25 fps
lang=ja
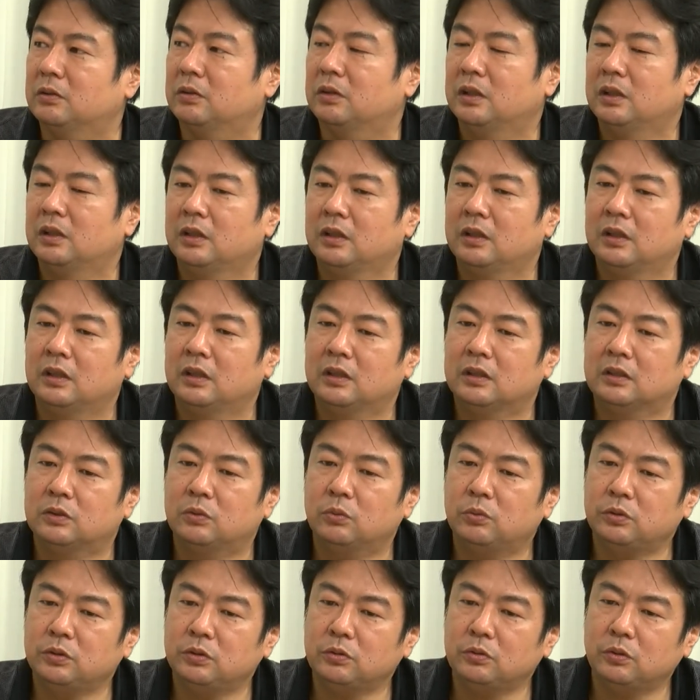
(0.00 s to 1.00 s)
はい、
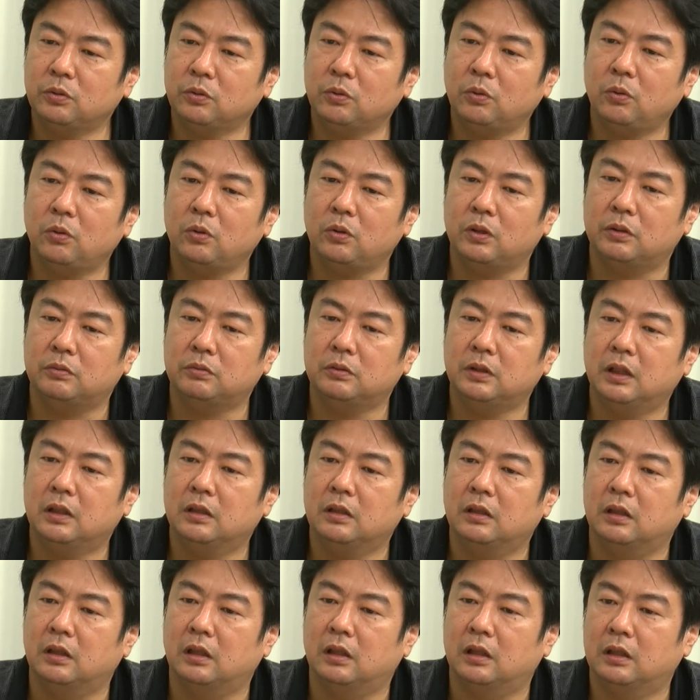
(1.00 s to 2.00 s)
そういうところで普
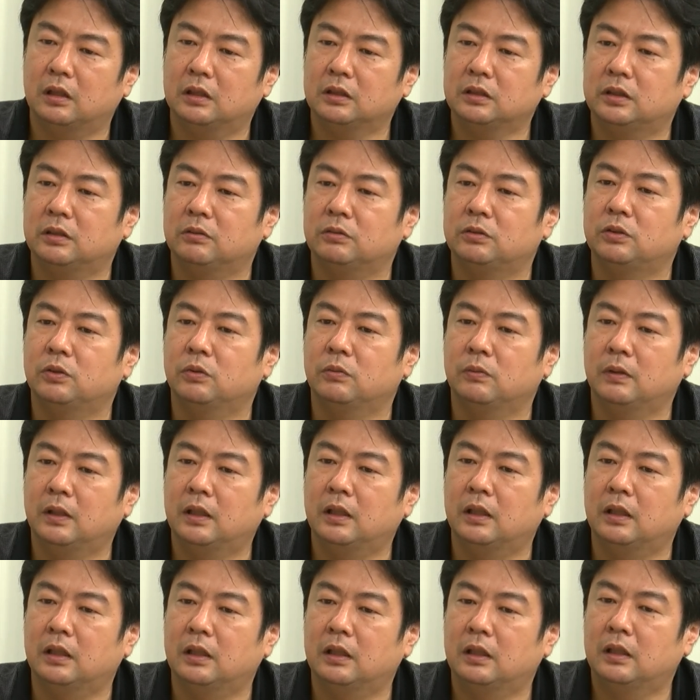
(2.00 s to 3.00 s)
段から話してる人
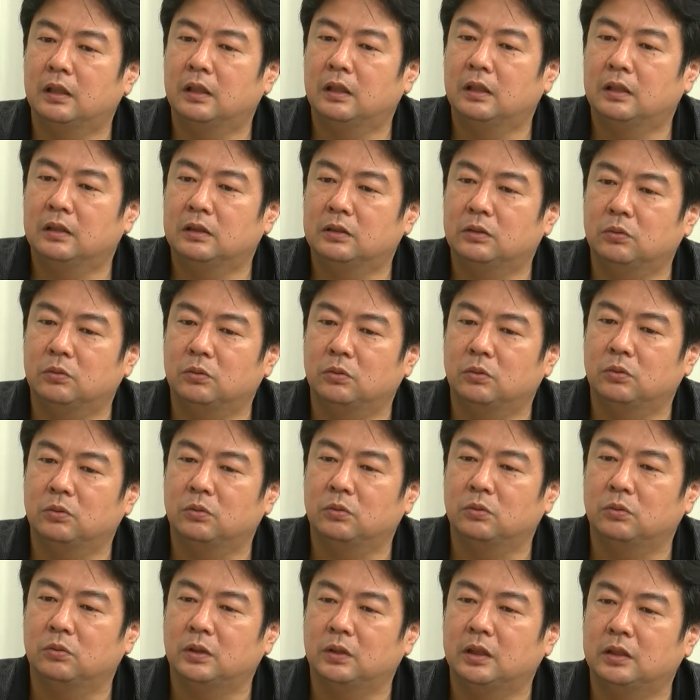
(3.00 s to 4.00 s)
はそ
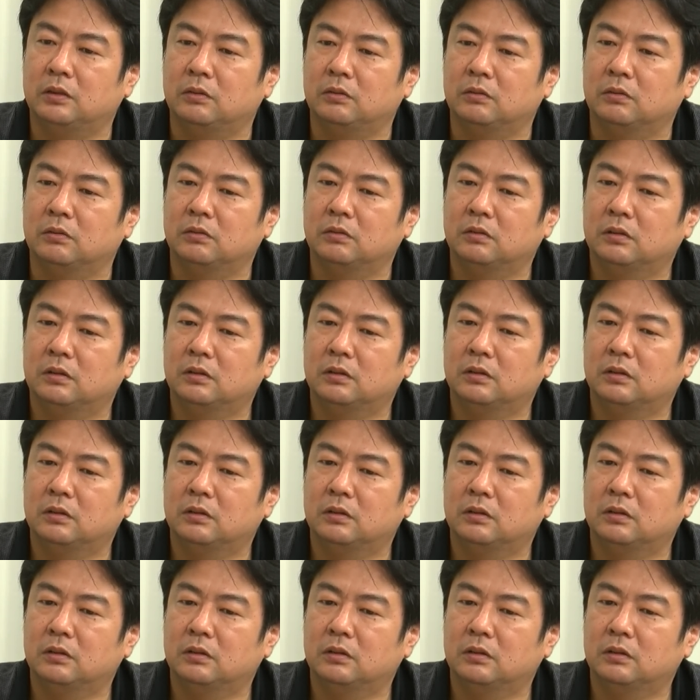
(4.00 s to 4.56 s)
のなんていうの